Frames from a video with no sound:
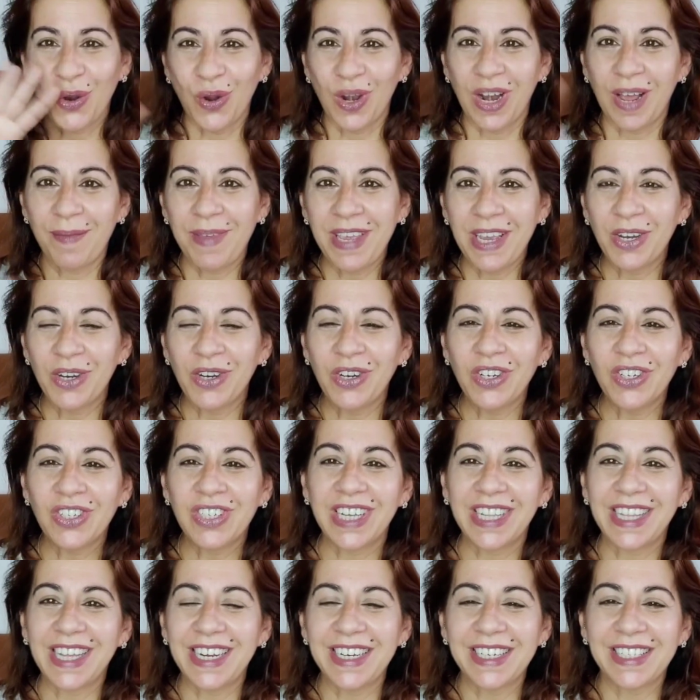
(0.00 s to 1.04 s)
Hola amigos, ¿qué
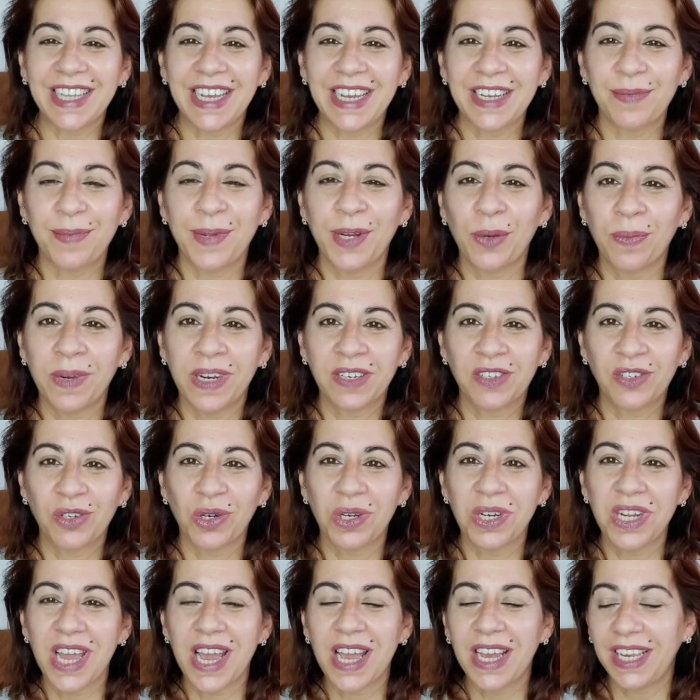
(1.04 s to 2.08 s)
tal estáis? Mi nombre es
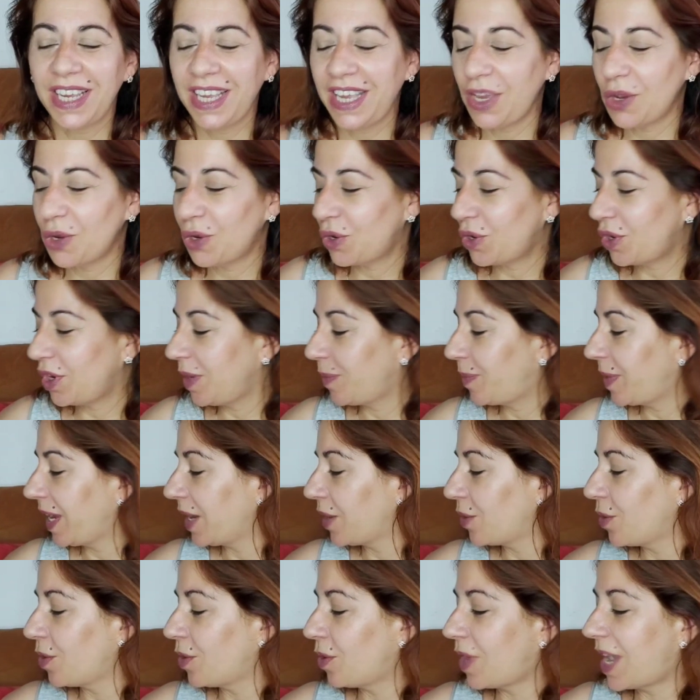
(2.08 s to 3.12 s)
Sonia y hoy
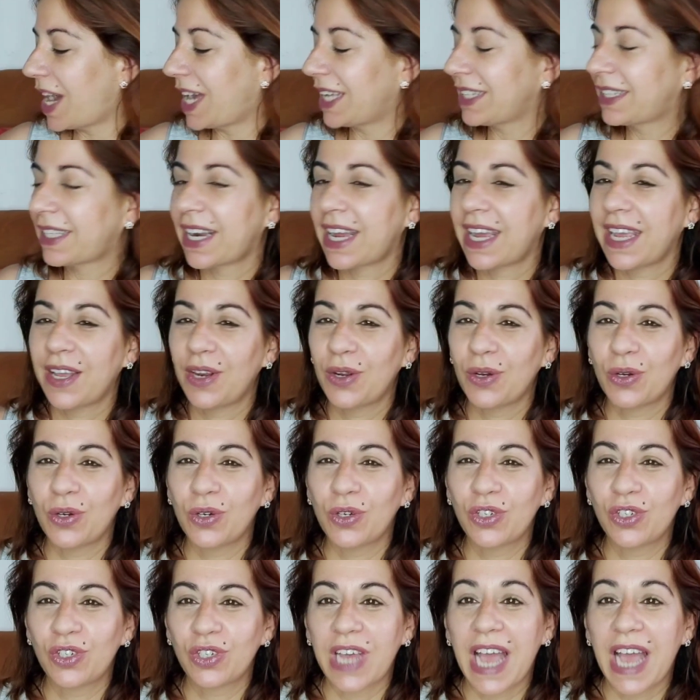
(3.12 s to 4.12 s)
vengo a traeros,